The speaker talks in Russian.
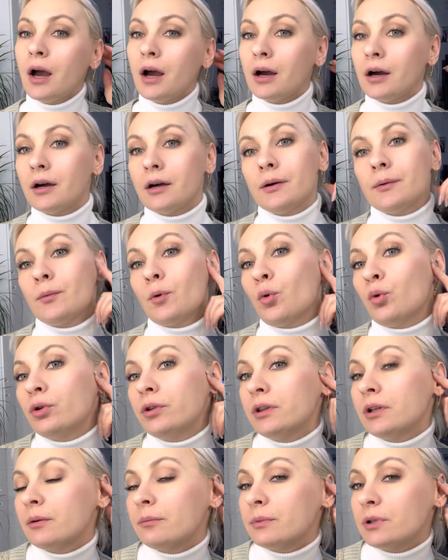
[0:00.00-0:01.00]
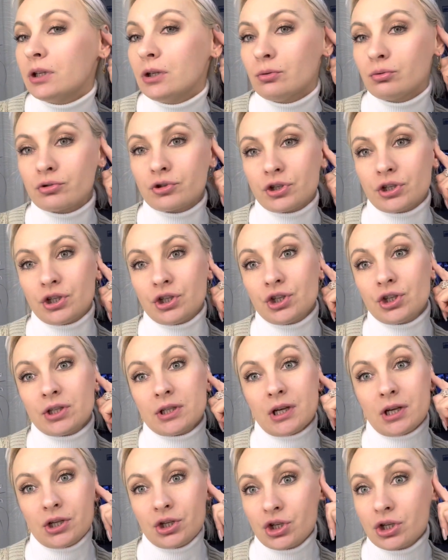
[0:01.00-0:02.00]
А, он на мне уже
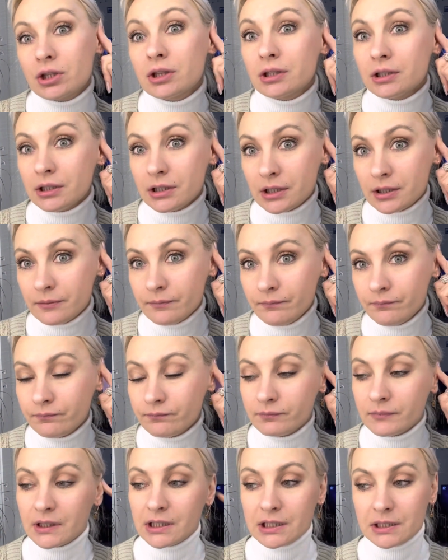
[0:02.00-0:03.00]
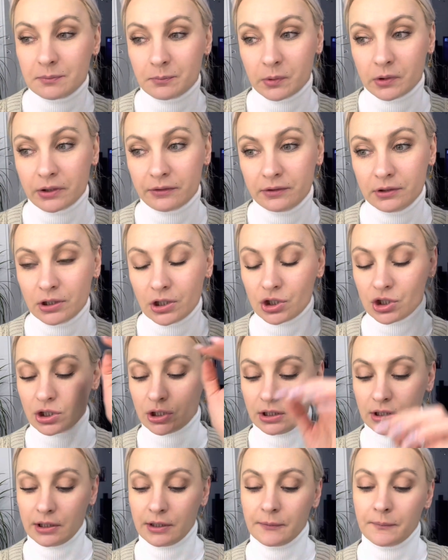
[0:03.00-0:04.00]
часа 4,
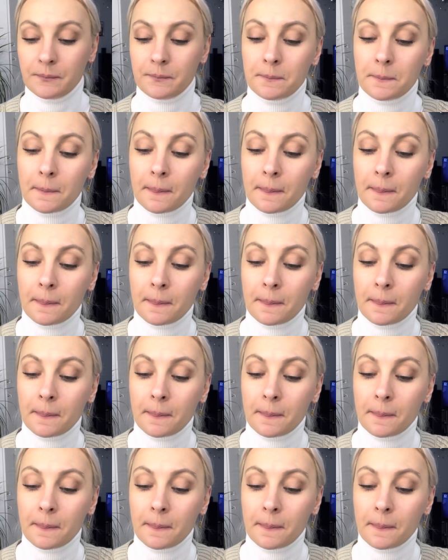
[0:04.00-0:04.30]
3,5-4.